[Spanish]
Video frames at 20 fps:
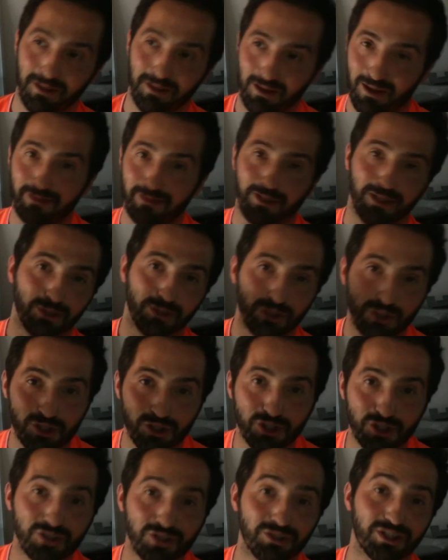haciendo
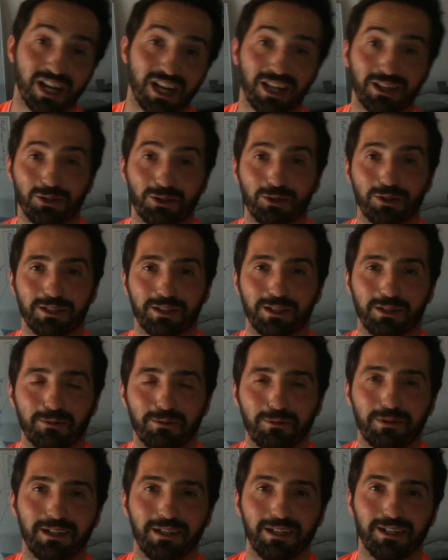esos saltos
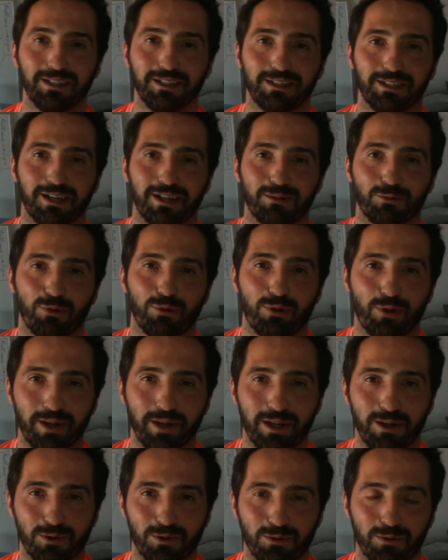y, tirabuzones
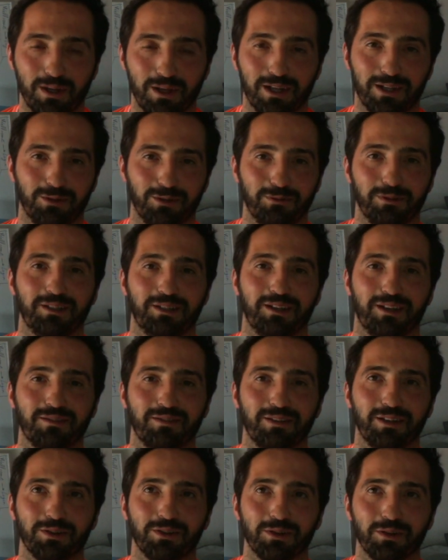de locura que estuviste
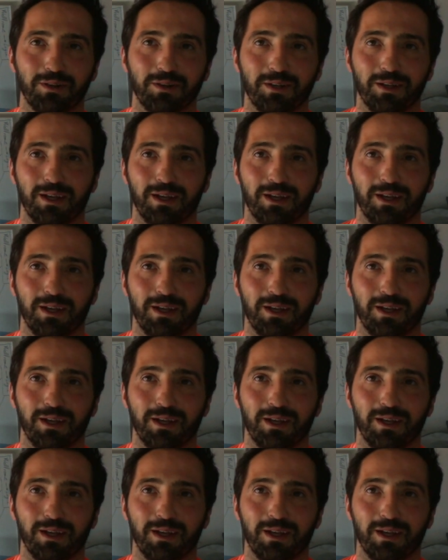haciendo.